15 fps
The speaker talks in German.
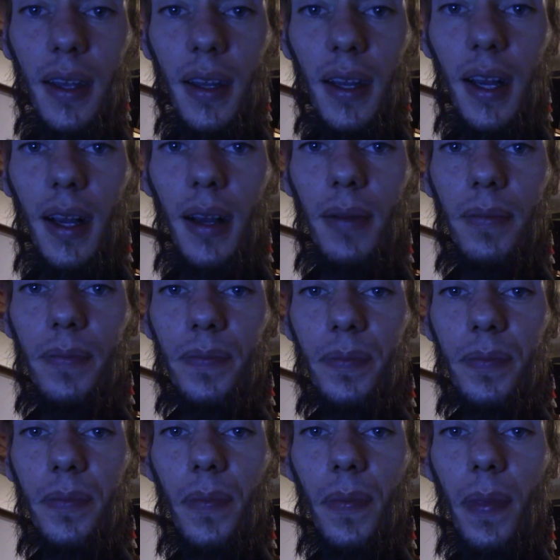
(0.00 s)
ähm,
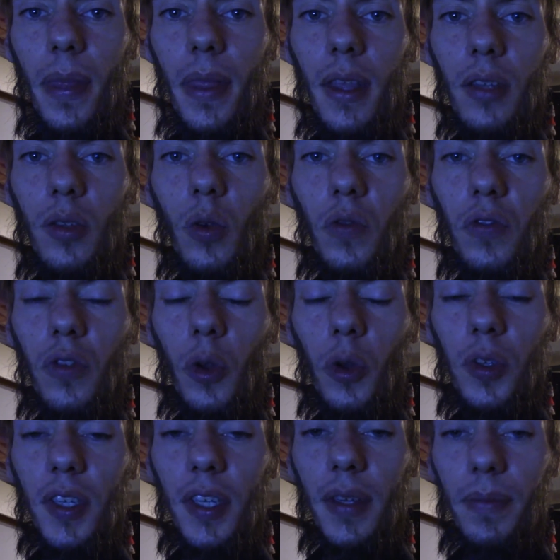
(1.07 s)

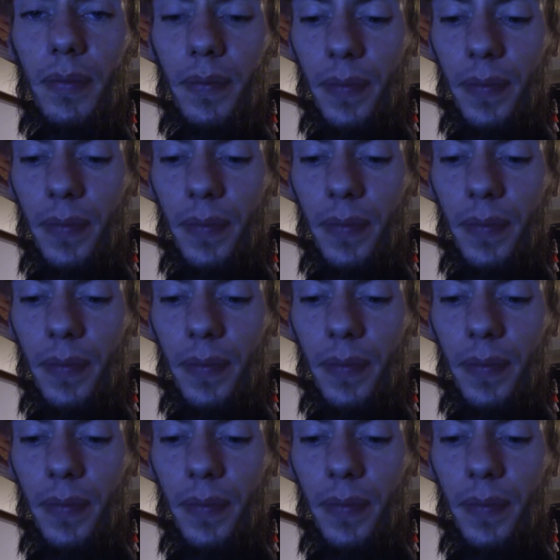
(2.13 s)
Duftnote.